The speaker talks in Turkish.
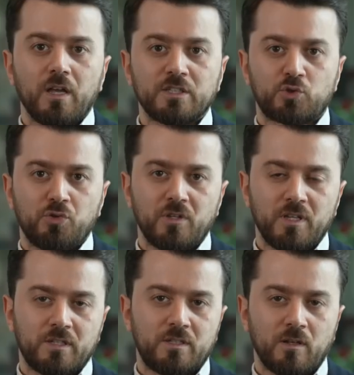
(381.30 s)
Estonyalı
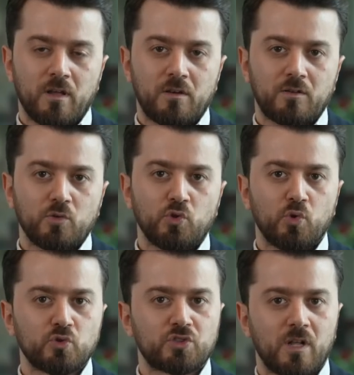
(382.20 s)
yetkililer
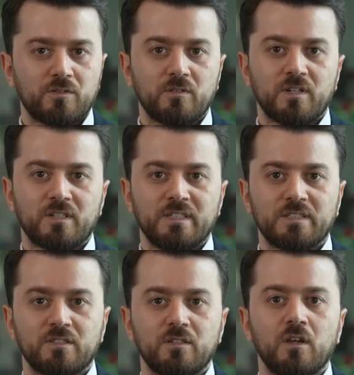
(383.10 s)
yoğun saldırıların
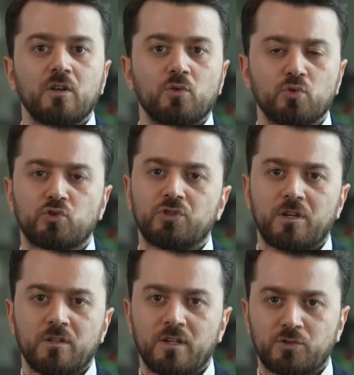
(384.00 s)
izini Rusya'ya
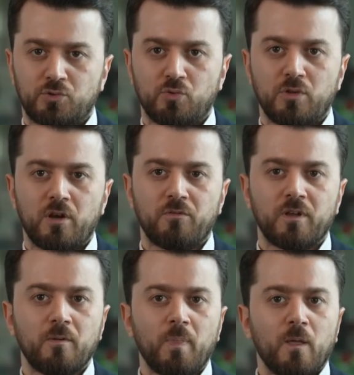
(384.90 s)
kadar sürdüler
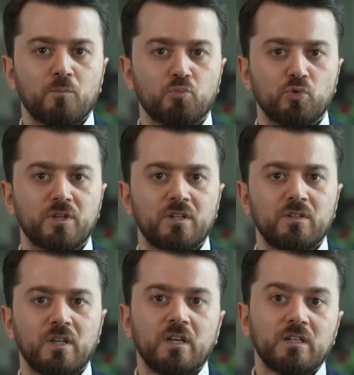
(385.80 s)
ve bunların
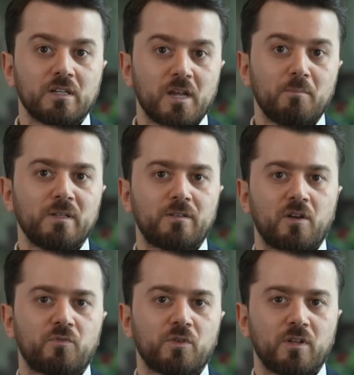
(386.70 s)
Kremlin
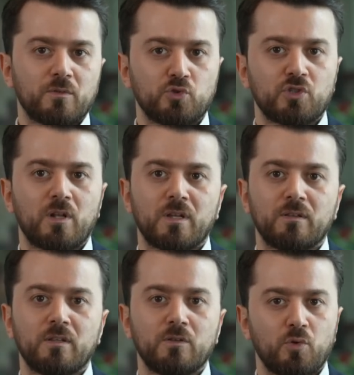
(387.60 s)
tarafından
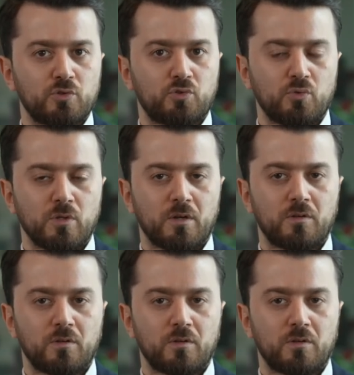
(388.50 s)
düzenlendiğini öne sürdüler.